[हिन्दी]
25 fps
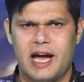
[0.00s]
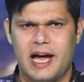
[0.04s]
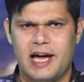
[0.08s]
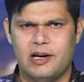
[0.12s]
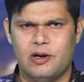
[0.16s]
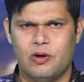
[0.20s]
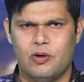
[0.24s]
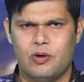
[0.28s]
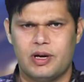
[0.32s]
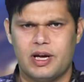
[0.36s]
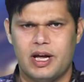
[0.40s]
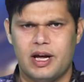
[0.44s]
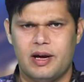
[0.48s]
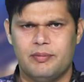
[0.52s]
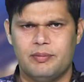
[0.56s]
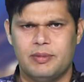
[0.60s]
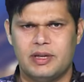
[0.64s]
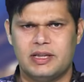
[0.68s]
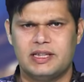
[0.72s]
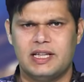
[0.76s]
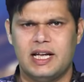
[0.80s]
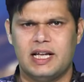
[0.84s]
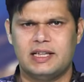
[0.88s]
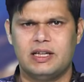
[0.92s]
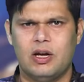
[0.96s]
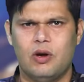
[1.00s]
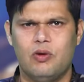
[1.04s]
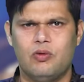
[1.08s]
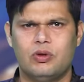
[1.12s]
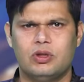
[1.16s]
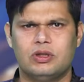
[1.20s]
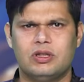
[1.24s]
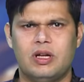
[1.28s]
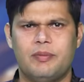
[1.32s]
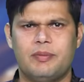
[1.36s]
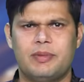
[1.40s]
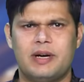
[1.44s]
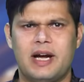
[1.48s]
घायल हो गया मतदाताओं
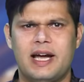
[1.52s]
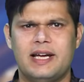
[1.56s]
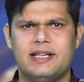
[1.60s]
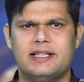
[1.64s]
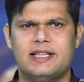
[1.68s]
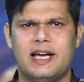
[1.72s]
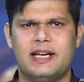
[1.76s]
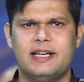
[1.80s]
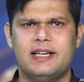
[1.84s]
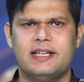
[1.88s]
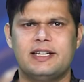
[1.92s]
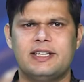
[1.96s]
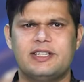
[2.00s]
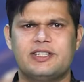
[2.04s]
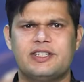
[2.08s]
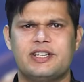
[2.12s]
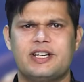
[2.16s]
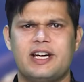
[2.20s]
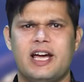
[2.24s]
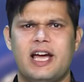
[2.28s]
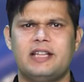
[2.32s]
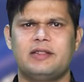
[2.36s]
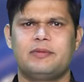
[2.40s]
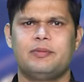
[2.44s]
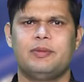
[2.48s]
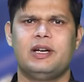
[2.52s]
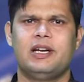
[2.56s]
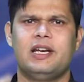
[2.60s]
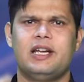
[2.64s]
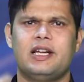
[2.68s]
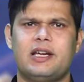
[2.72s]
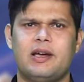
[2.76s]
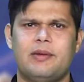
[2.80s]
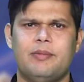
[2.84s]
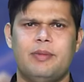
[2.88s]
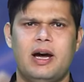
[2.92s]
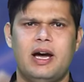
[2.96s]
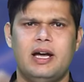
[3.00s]
को धमकाए जाने की शिकायत
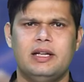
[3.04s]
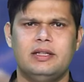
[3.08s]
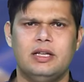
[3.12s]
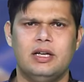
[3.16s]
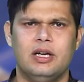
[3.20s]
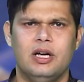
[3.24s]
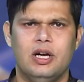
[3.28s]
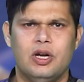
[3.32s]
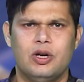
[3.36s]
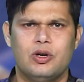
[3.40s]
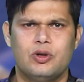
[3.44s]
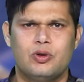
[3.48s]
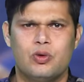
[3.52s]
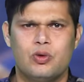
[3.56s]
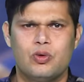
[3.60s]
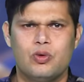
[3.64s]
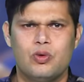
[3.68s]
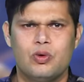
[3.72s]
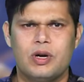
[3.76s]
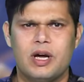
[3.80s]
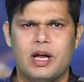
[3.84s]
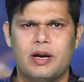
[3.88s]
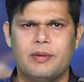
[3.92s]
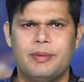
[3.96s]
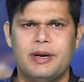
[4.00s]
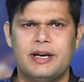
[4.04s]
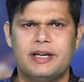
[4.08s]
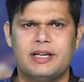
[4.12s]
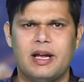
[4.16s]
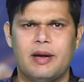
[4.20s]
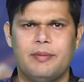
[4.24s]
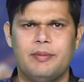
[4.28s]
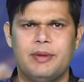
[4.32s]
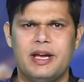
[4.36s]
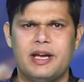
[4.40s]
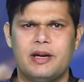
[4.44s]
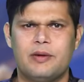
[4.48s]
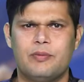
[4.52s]
मिलने के बाद टूडू
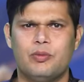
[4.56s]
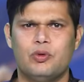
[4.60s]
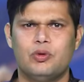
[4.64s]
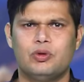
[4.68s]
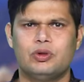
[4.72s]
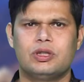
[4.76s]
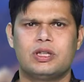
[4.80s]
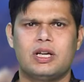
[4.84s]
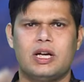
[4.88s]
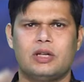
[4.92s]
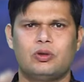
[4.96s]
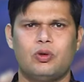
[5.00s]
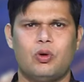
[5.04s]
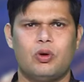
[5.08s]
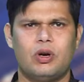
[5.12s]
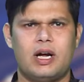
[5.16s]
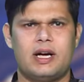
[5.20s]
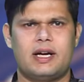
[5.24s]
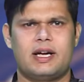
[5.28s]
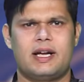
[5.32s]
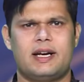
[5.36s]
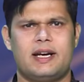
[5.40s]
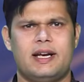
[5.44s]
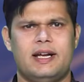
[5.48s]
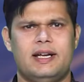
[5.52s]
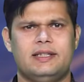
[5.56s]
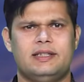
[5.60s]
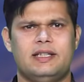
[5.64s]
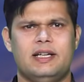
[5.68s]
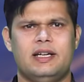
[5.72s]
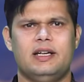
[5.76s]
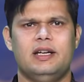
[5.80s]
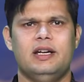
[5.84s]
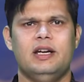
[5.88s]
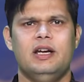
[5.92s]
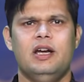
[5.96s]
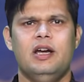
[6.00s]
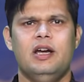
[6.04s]
गरबेटा में एक बूथ का दौरा कर रहे थे